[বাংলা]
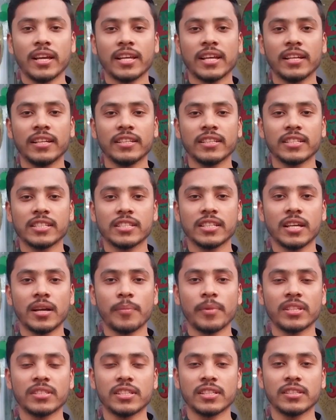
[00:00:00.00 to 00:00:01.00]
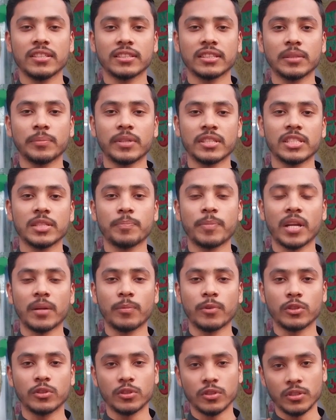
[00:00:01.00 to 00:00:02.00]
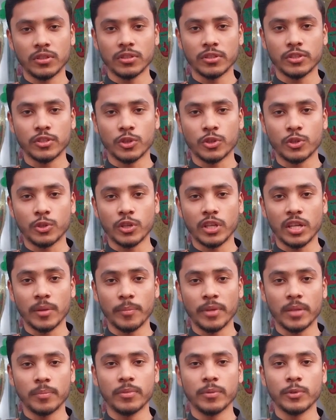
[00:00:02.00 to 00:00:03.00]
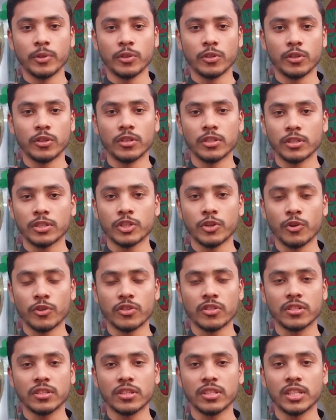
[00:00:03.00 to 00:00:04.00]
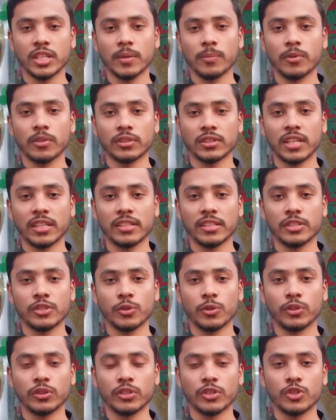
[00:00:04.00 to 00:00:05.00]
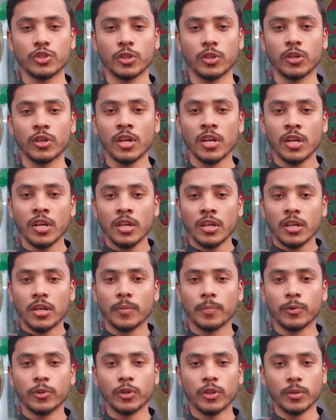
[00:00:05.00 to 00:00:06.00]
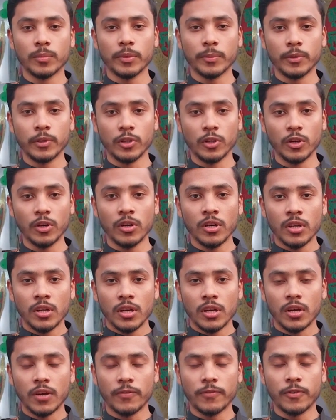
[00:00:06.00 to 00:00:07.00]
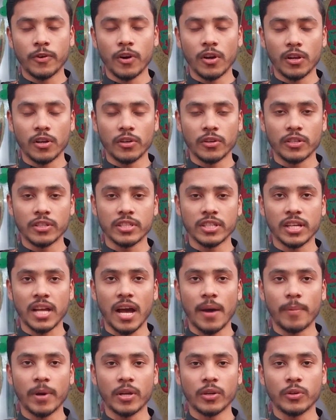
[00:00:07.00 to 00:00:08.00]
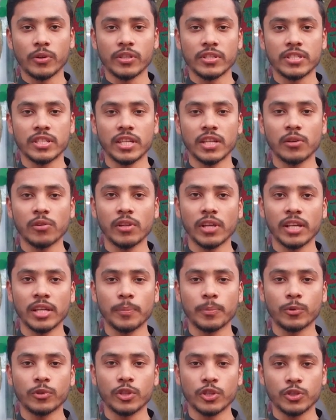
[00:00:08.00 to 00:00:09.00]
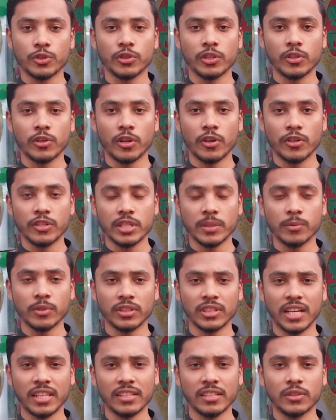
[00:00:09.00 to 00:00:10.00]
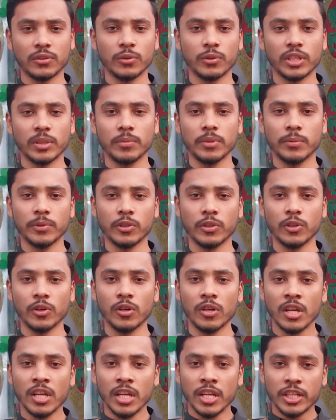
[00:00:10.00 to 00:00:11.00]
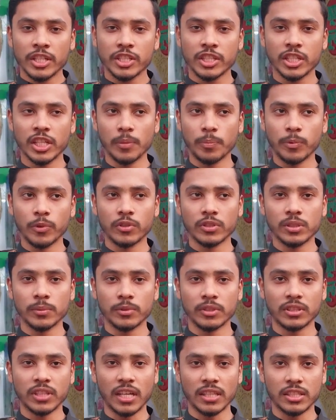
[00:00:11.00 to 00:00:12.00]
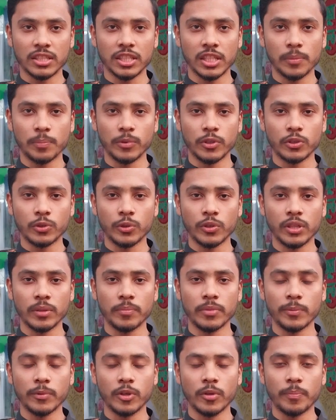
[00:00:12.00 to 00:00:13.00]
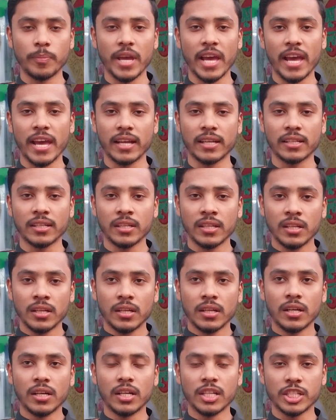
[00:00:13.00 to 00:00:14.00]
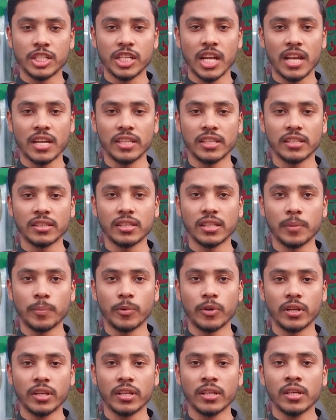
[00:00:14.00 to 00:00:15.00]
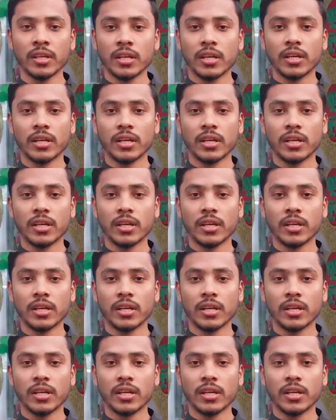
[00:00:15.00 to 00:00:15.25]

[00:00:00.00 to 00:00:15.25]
এখানে এসে আমরা যা দেখতে পাচ্ছি পার্বত্য চট্টগ্রামের বিভিন্ন সংস্কৃতি এবং তাদের যে ঐতিহ্যপূর্ণ বিভিন্ন ফল রয়েছে খাবার রয়েছে এগুলো এখানে প্রদর্শনী করা হয়েছে এবং তাদের তৈরি বিভিন্ন শিল্প যেমন তাঁত শিল্পের তৈরি বিভিন্ন ব্যাগ শাড়ি তারপরে